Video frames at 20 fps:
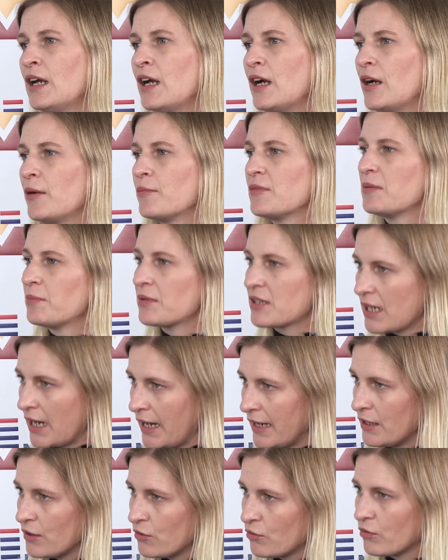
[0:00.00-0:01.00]
Ähm, die
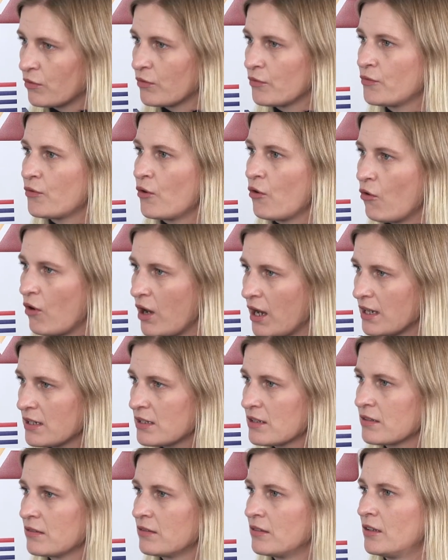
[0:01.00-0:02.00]
Beteiligung vor
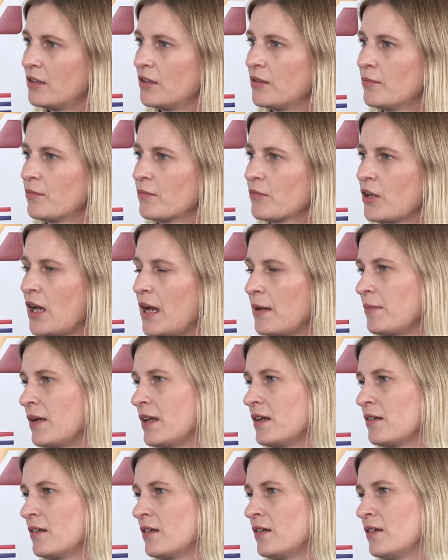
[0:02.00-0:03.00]
Ort ähm, kann
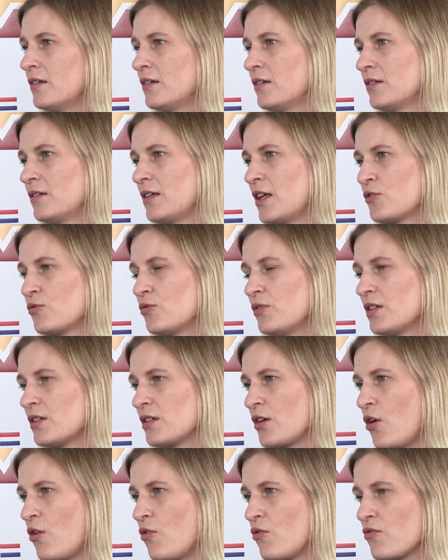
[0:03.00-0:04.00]
man äh,
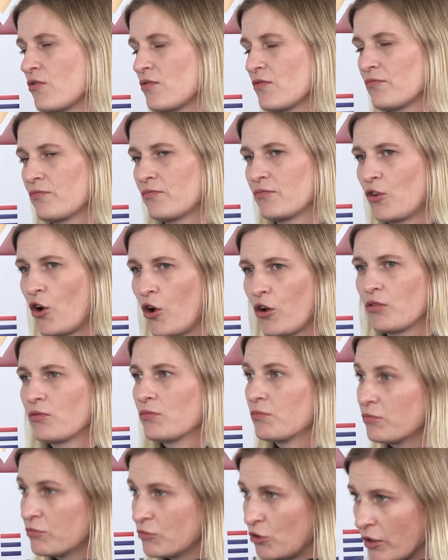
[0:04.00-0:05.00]
natürlich auch noch
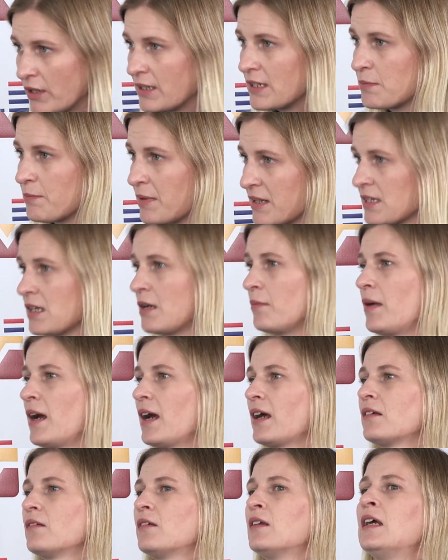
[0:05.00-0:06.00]
deutlich besser
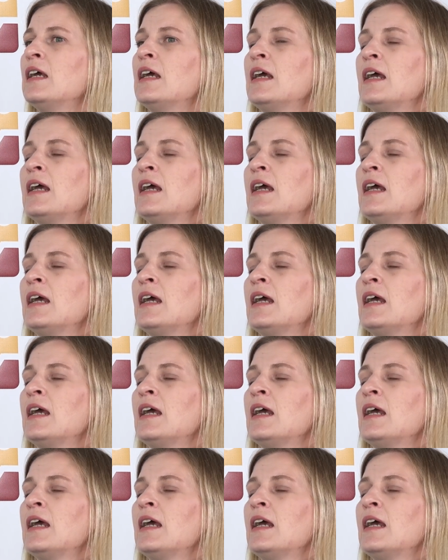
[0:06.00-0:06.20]
machen.